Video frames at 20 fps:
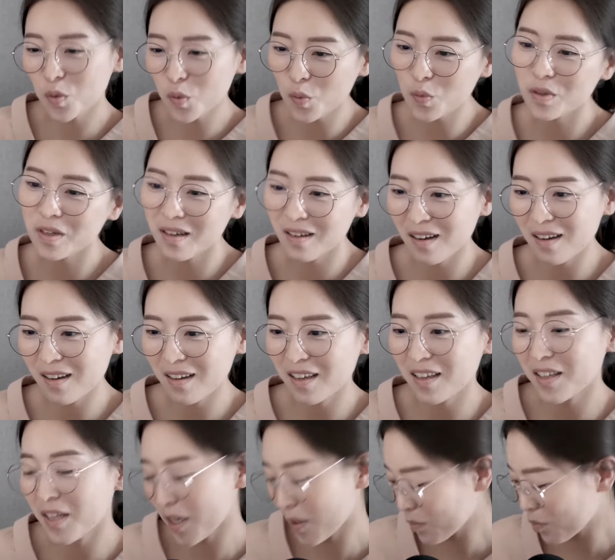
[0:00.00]

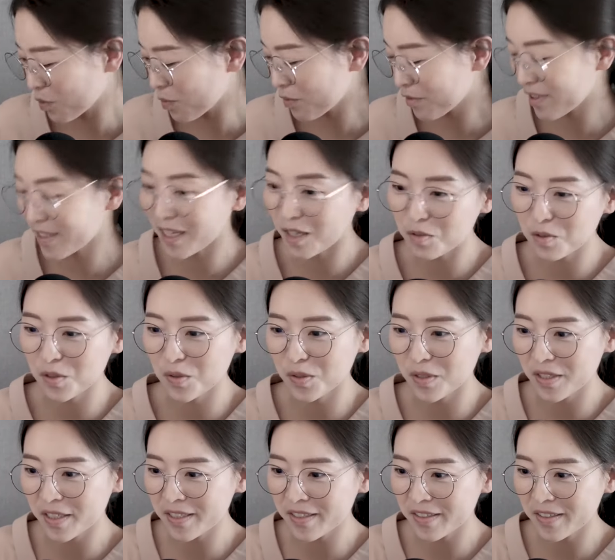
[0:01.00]
좋을까에 대한 부분을
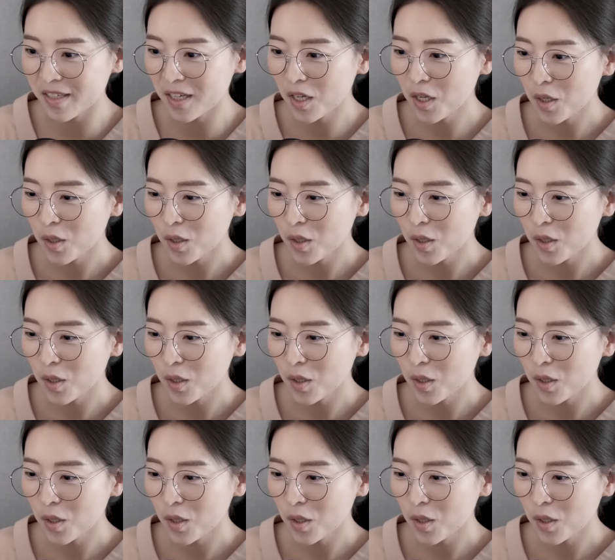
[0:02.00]
다루셨어요.